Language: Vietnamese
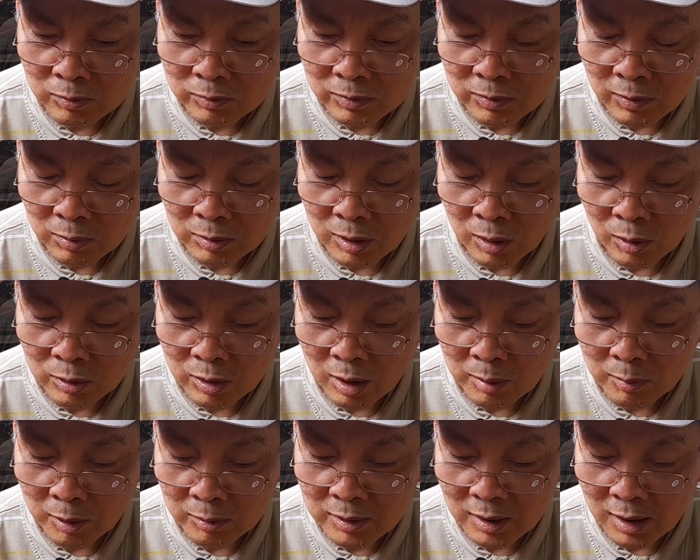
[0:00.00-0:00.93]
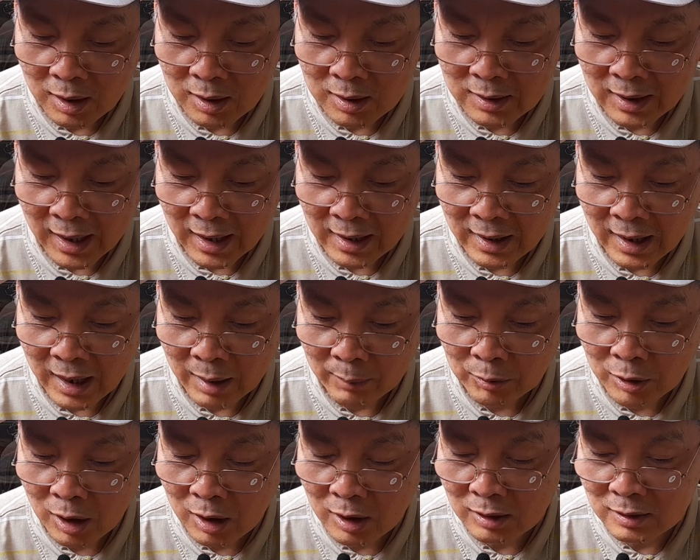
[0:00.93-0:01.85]
phục vụ cho một giới hạn
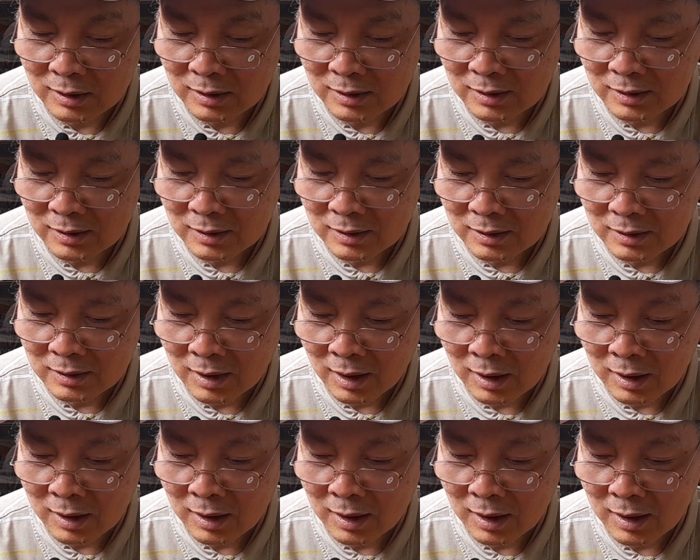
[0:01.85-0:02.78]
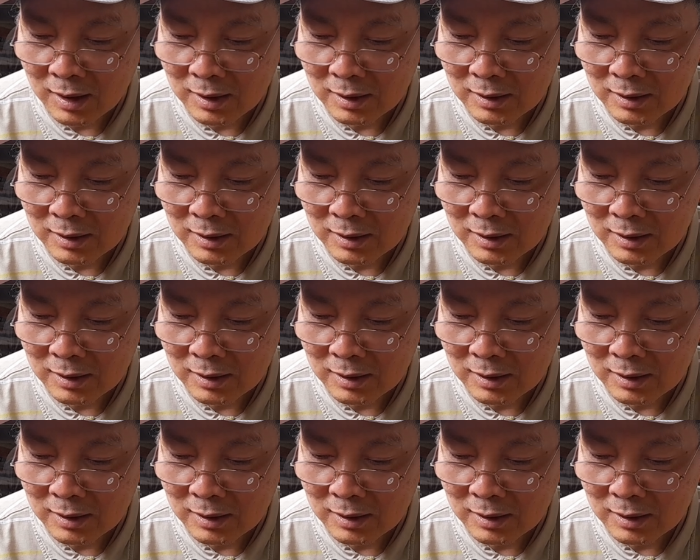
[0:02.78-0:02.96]
hẹp thôi thì